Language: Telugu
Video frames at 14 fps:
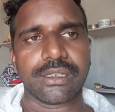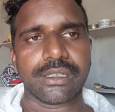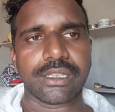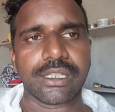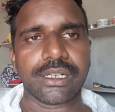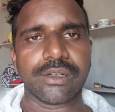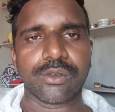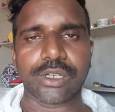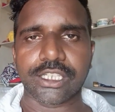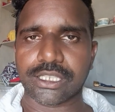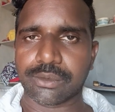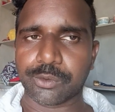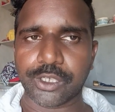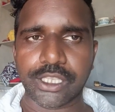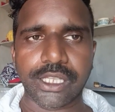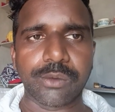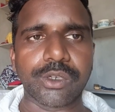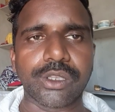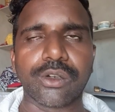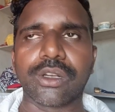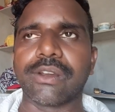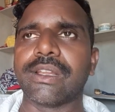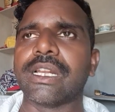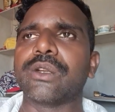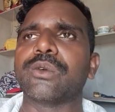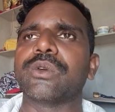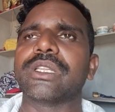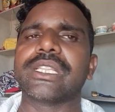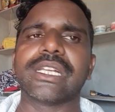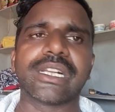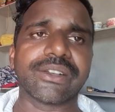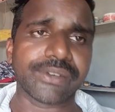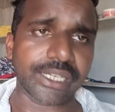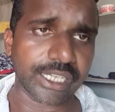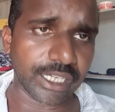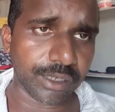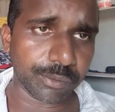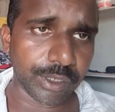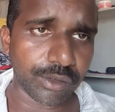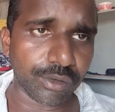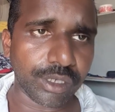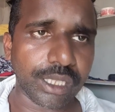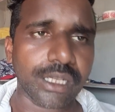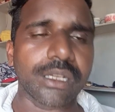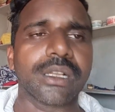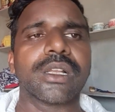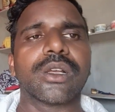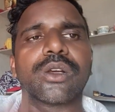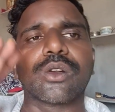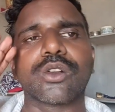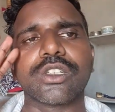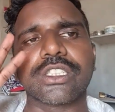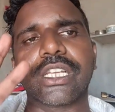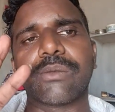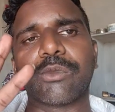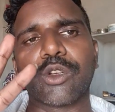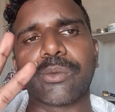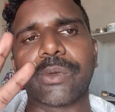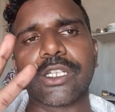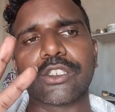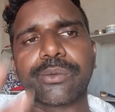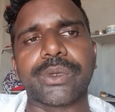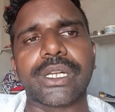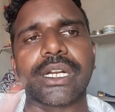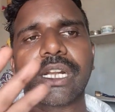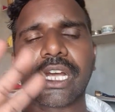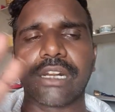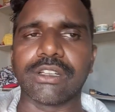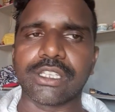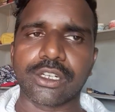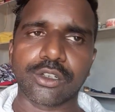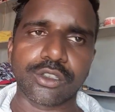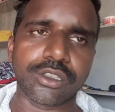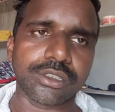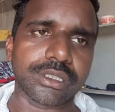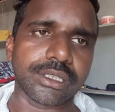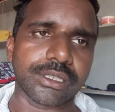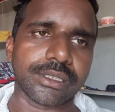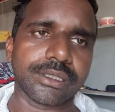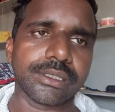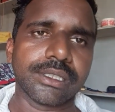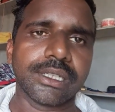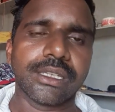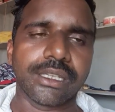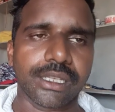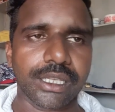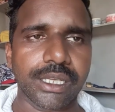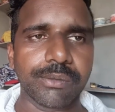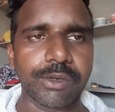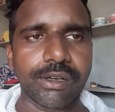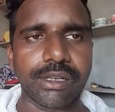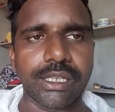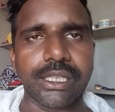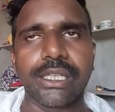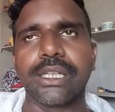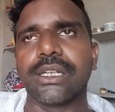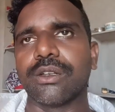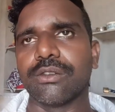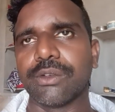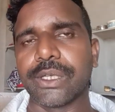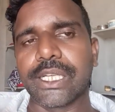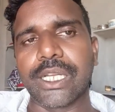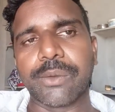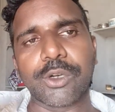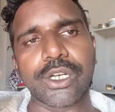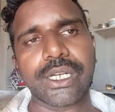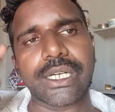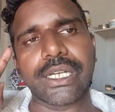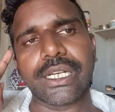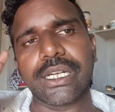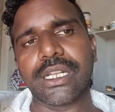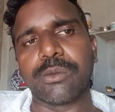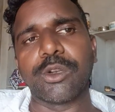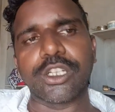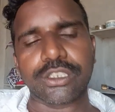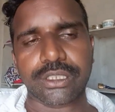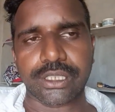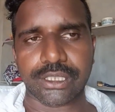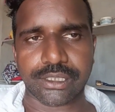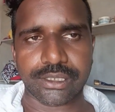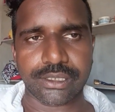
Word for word: ఇది నువ్వు నష్టపోయేది ఏముండదు ఒకవేళ నువ్వు ఇద్దరు రిఫర్ చేయకపోయినా కూడా రోజుకి ఎనిమిది రూపాయలు చొప్పున నాలుగు వందల రోజులు వస్తాయి ఇంకేం కావాలి నువ్వు పెట్టిన అకౌంట్ కంటే డబ్బులు వస్తాయి